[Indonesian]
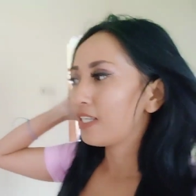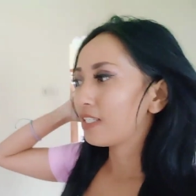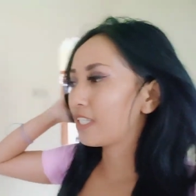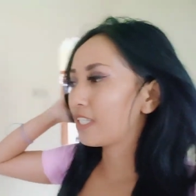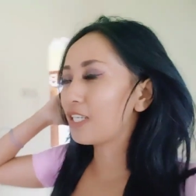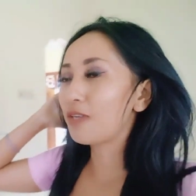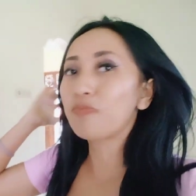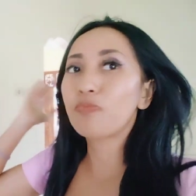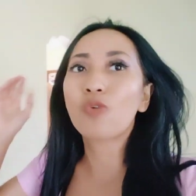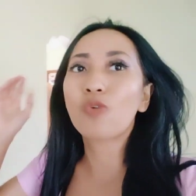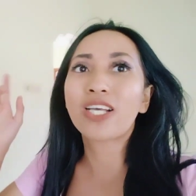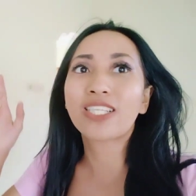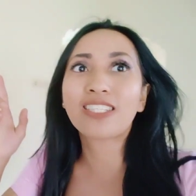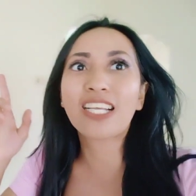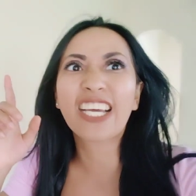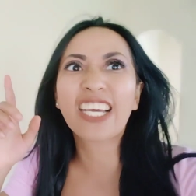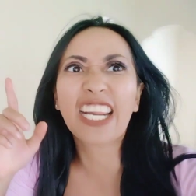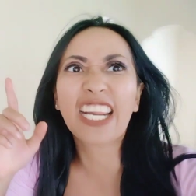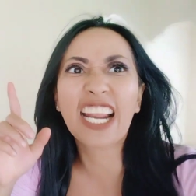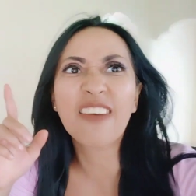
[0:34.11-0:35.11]
jadi puasa
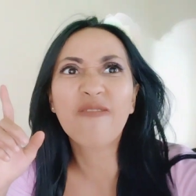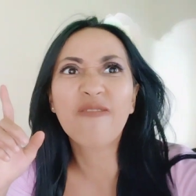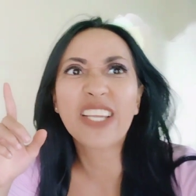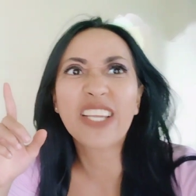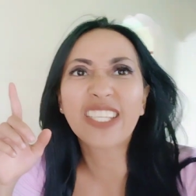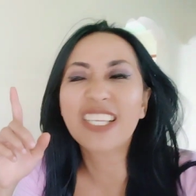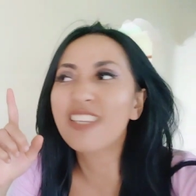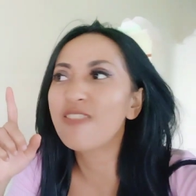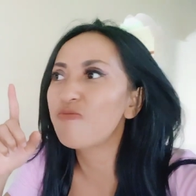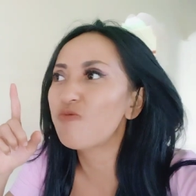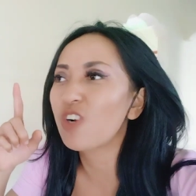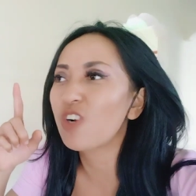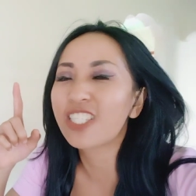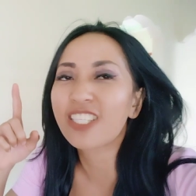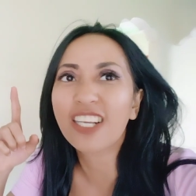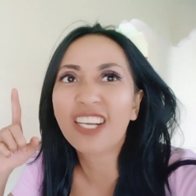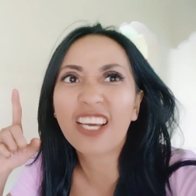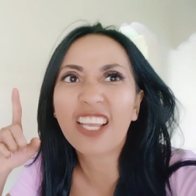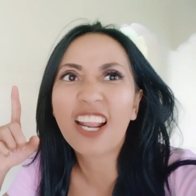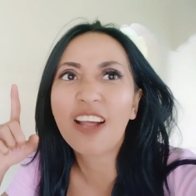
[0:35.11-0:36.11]
keramat ini
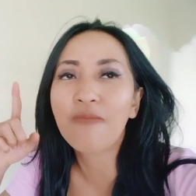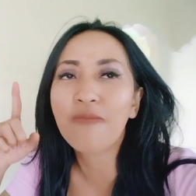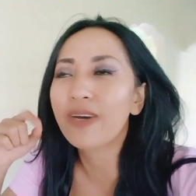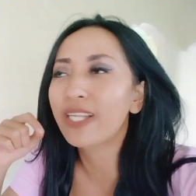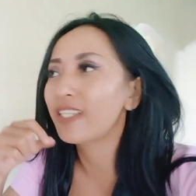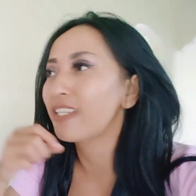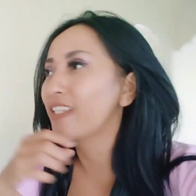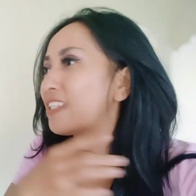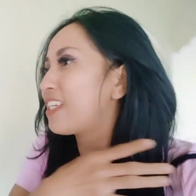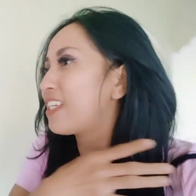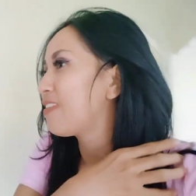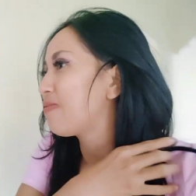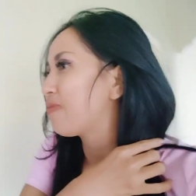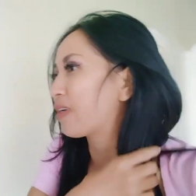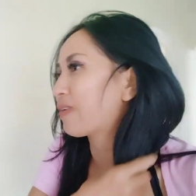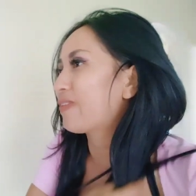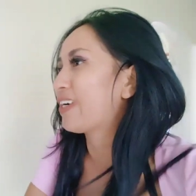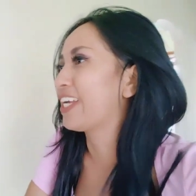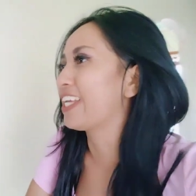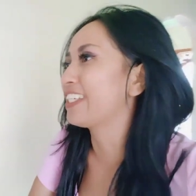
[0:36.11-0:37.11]
puasa keramat ini yang
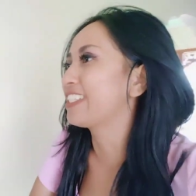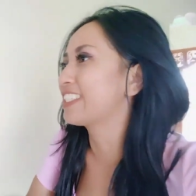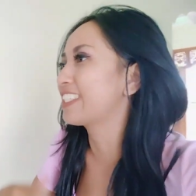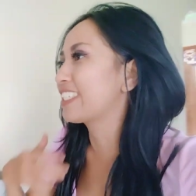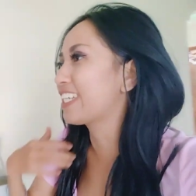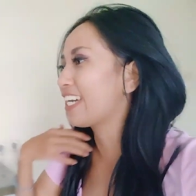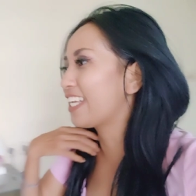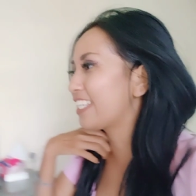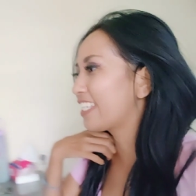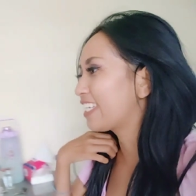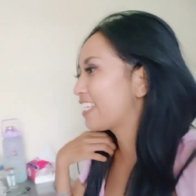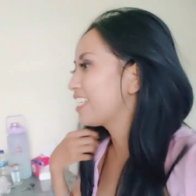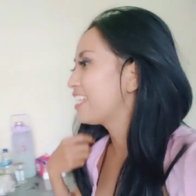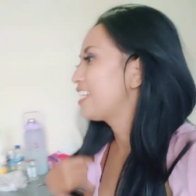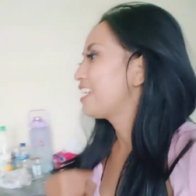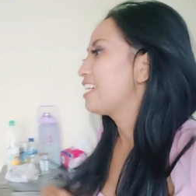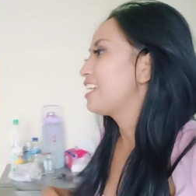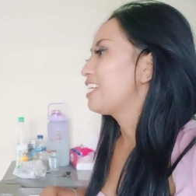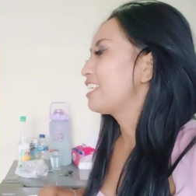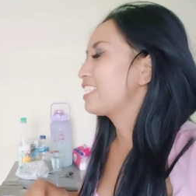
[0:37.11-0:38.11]
berbahaya sekali
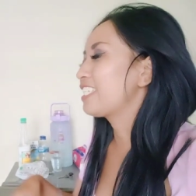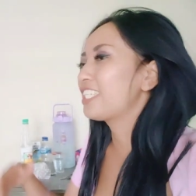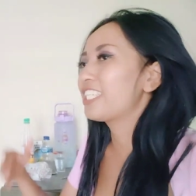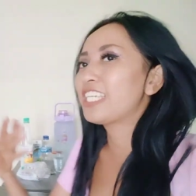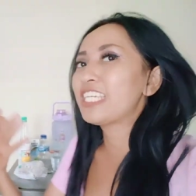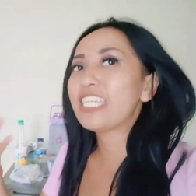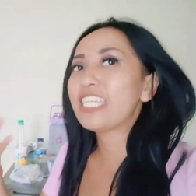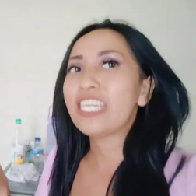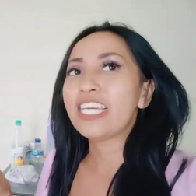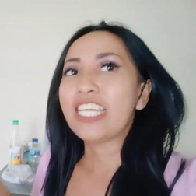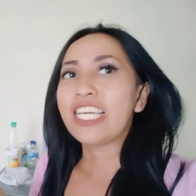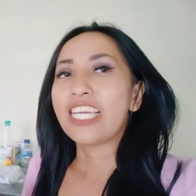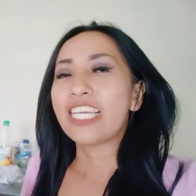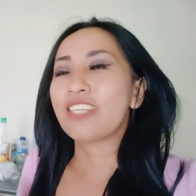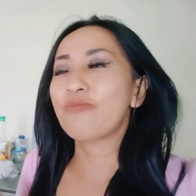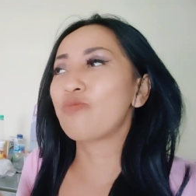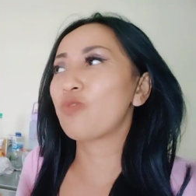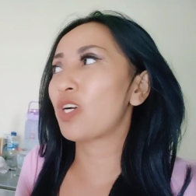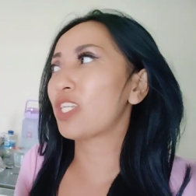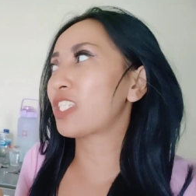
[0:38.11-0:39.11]
jadi
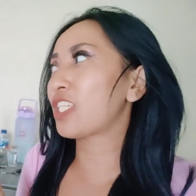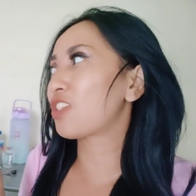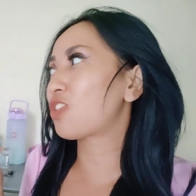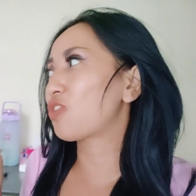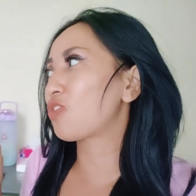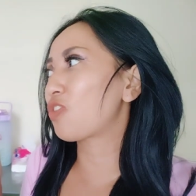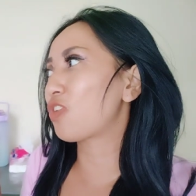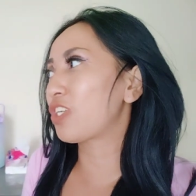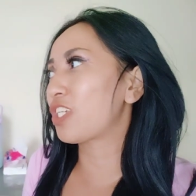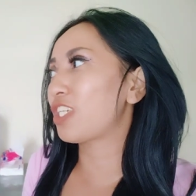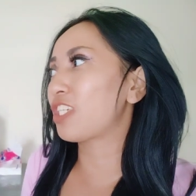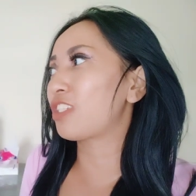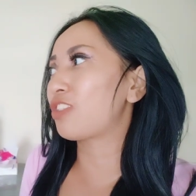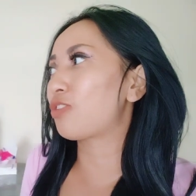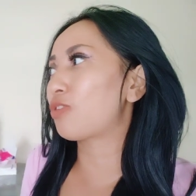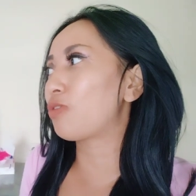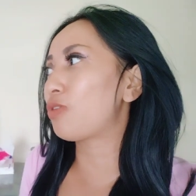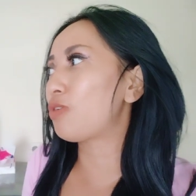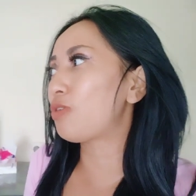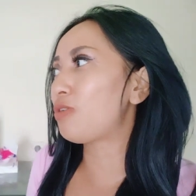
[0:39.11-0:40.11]
puasa suro
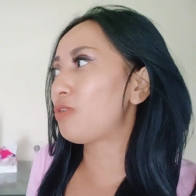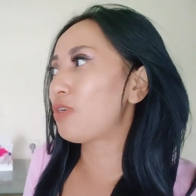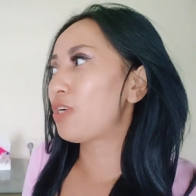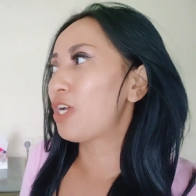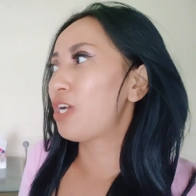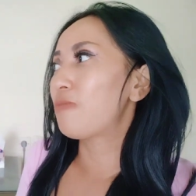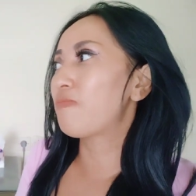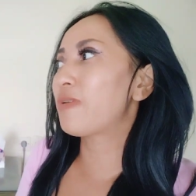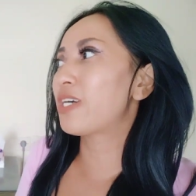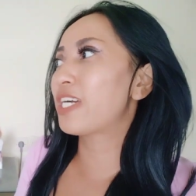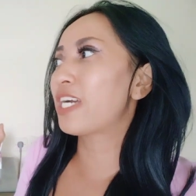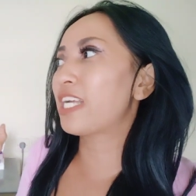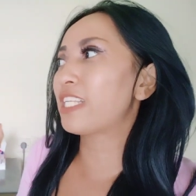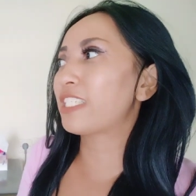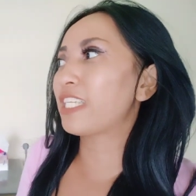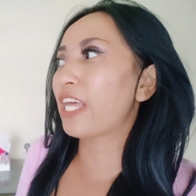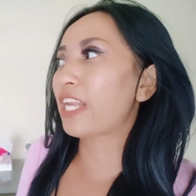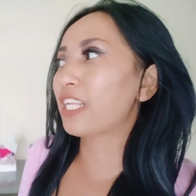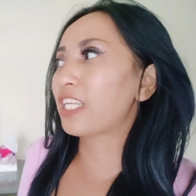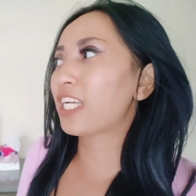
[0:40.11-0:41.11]
itu
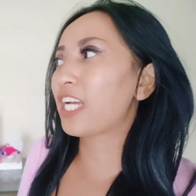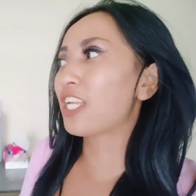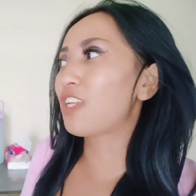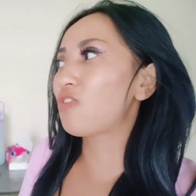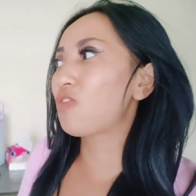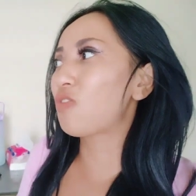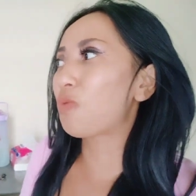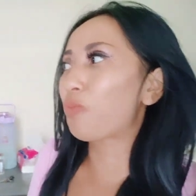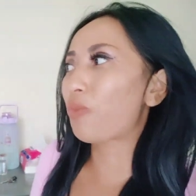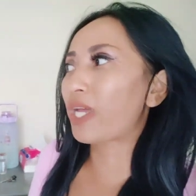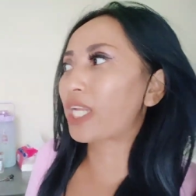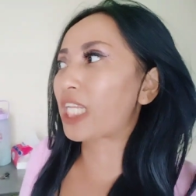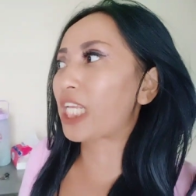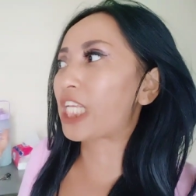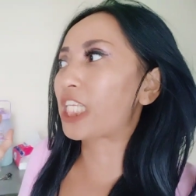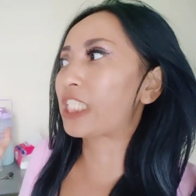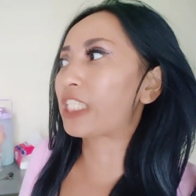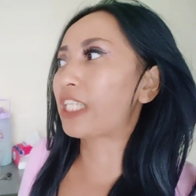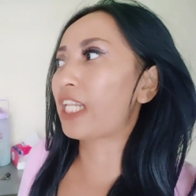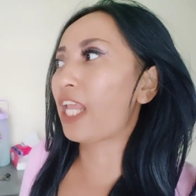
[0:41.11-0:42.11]
mengajarkan umat
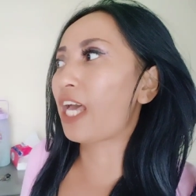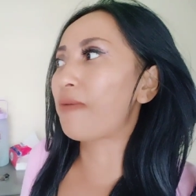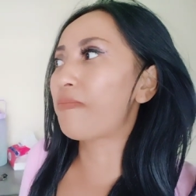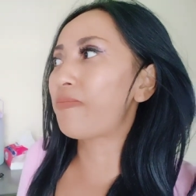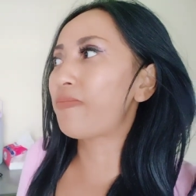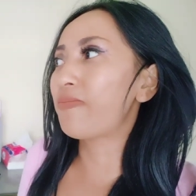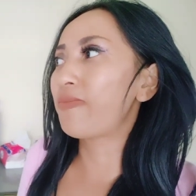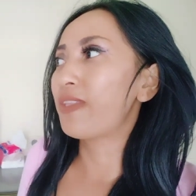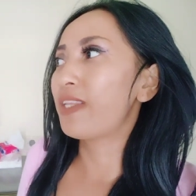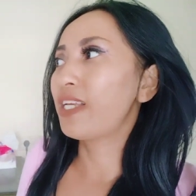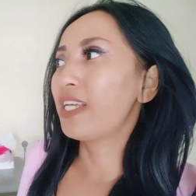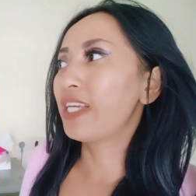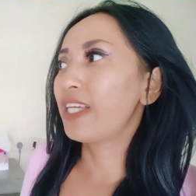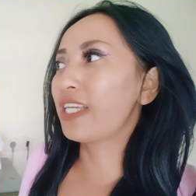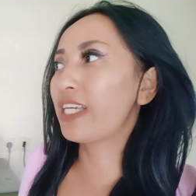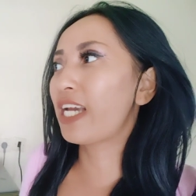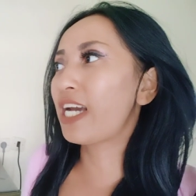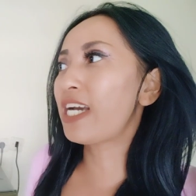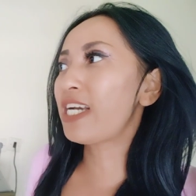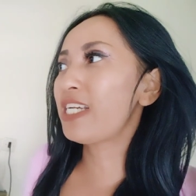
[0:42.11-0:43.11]
Islam
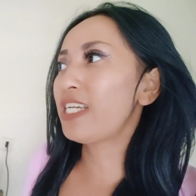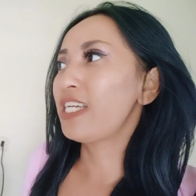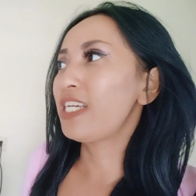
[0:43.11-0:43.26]
ya